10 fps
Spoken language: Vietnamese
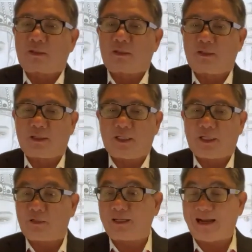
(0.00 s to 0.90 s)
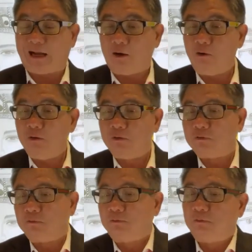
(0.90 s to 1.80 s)
con uh, con gấu
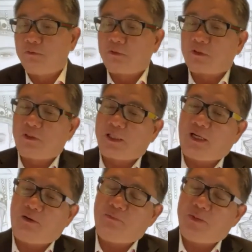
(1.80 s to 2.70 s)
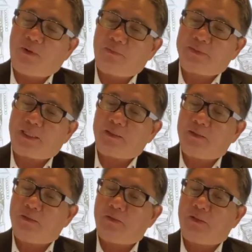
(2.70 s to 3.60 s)
con gấu mai mốt sẽ
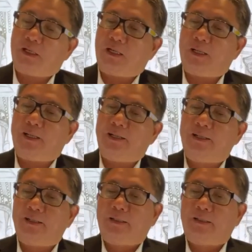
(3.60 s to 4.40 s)
thua uh,